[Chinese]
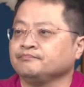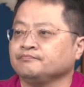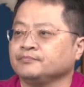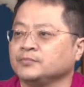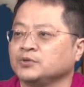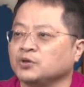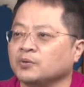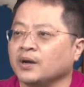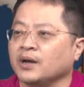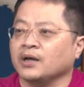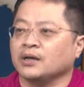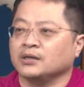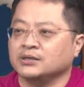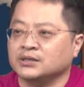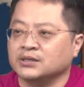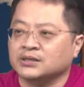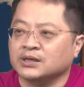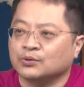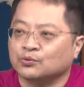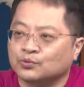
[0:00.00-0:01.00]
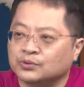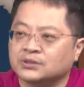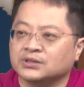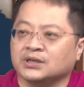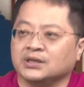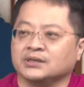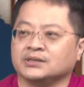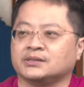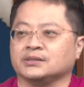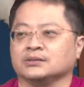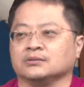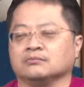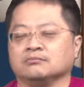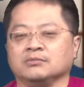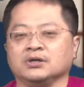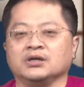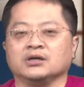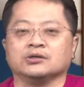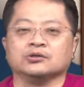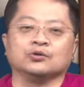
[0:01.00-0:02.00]
对不对？以前叫五四零四，
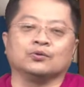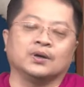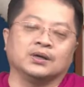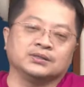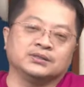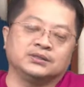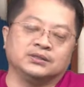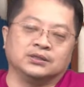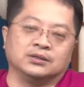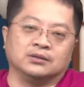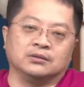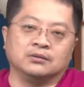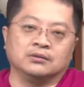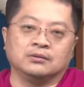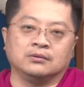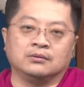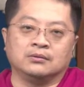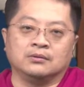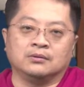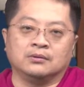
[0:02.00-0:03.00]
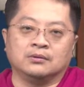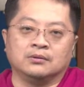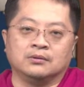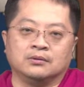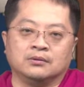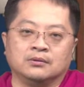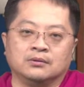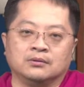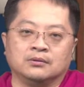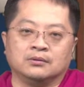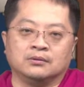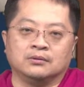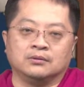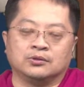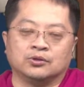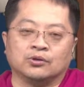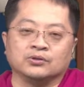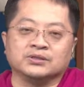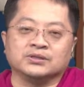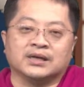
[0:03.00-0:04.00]
你可能就忘记了。
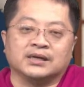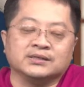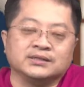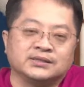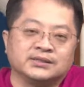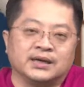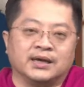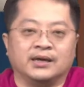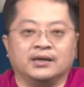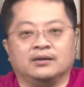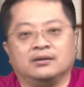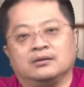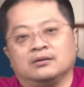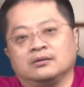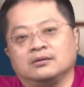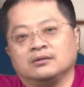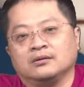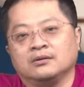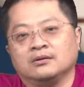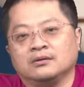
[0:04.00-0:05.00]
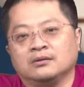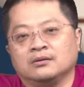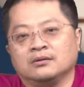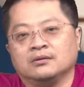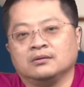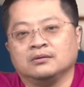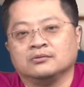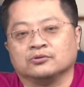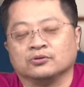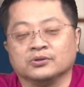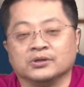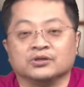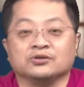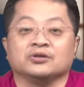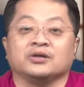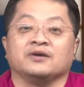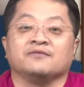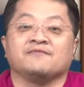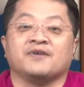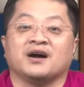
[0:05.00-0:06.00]
董事长是谁？董事长就
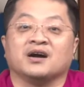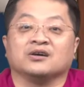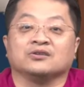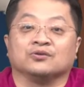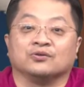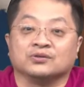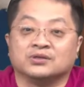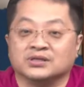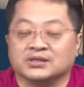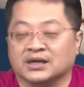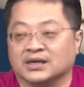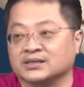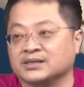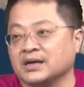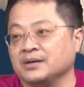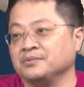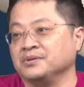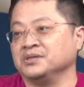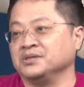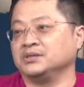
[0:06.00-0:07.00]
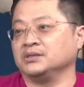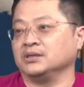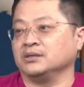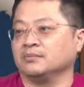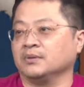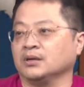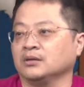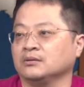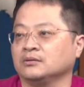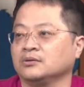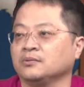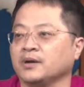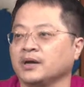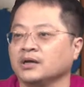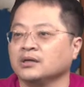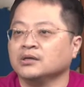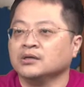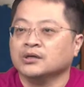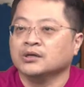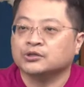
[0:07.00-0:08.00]
联发科董事长蔡明介嘛，对不
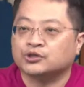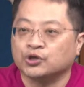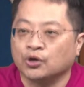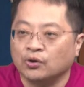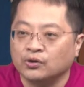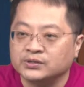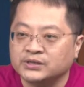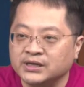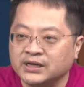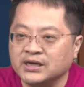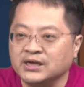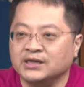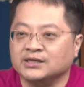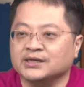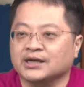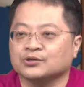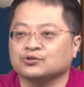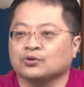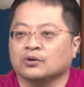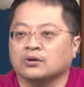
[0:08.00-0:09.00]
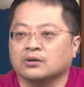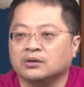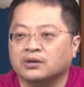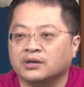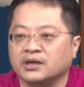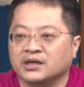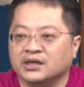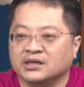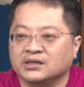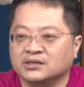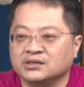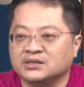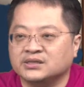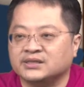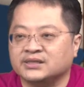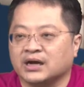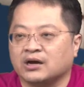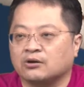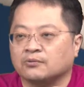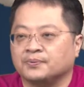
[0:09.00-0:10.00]
对？总经理叫做林
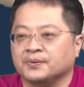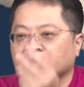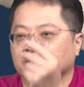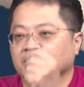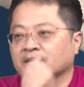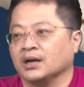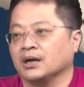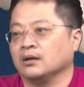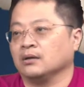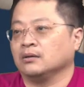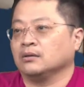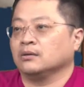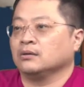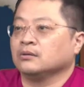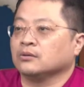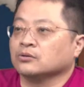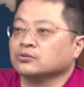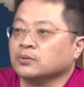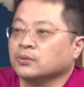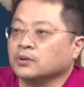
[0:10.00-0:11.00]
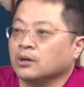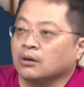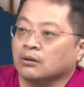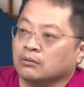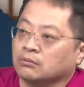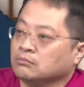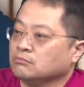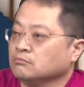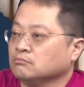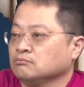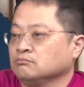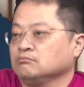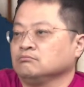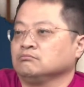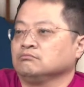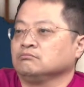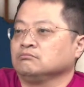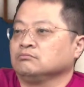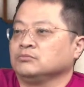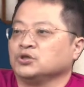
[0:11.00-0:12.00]
孝平呐，投资朋友
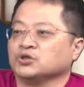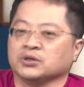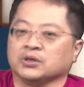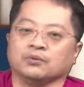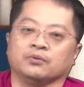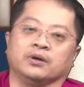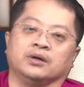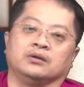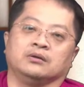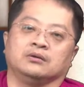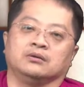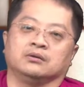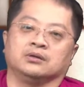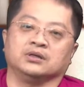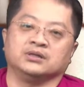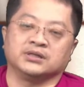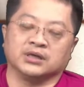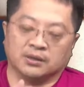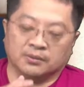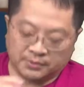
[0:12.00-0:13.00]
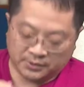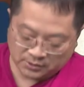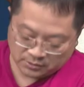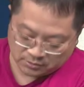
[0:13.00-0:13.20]
就这位林孝平